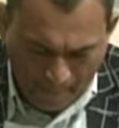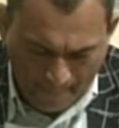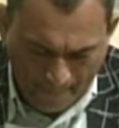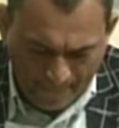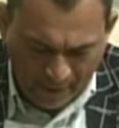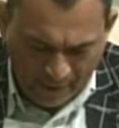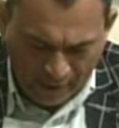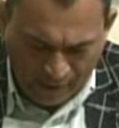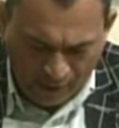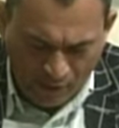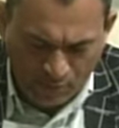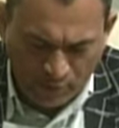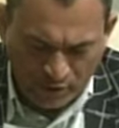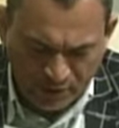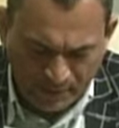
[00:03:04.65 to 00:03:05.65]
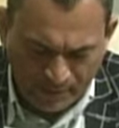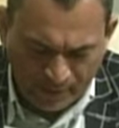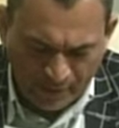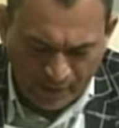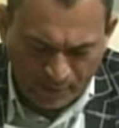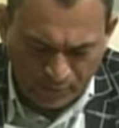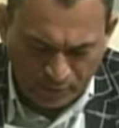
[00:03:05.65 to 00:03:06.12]
Mercado
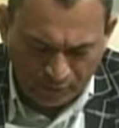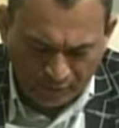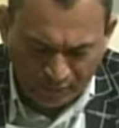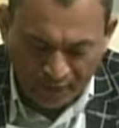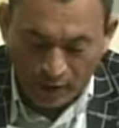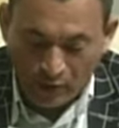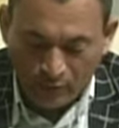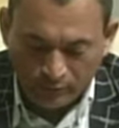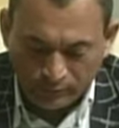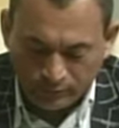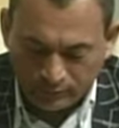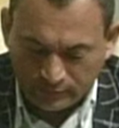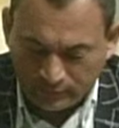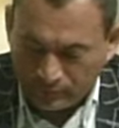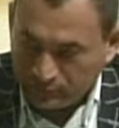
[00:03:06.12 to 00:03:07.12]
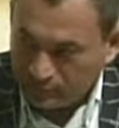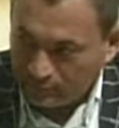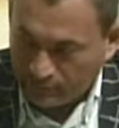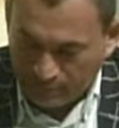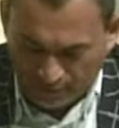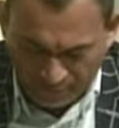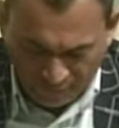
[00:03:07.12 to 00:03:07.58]
municipal de Punto Fijo,
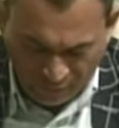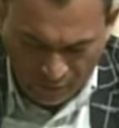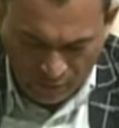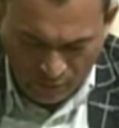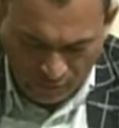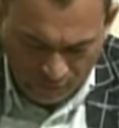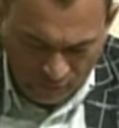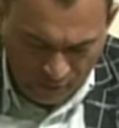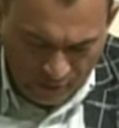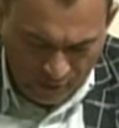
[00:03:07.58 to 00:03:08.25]
es fijo.